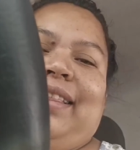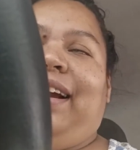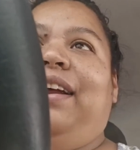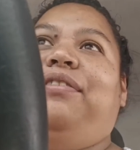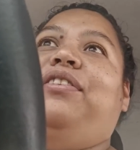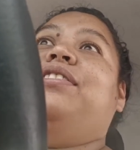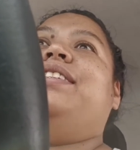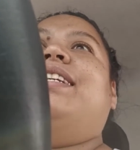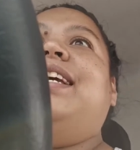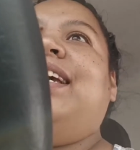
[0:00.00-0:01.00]
el teléfono
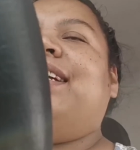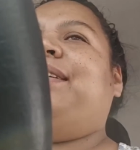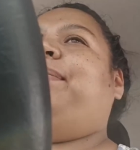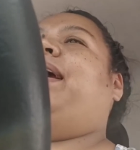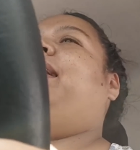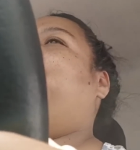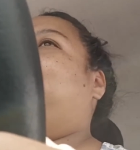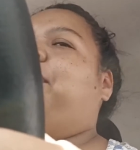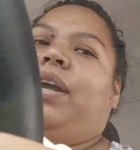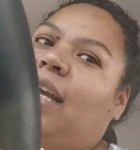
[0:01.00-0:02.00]
sin que se me
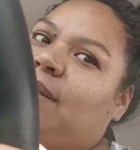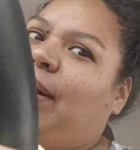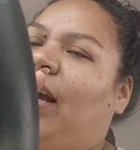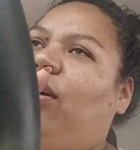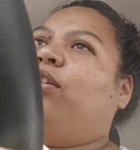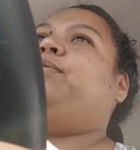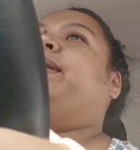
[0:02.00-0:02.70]
cayera, porque ya se me cayó dos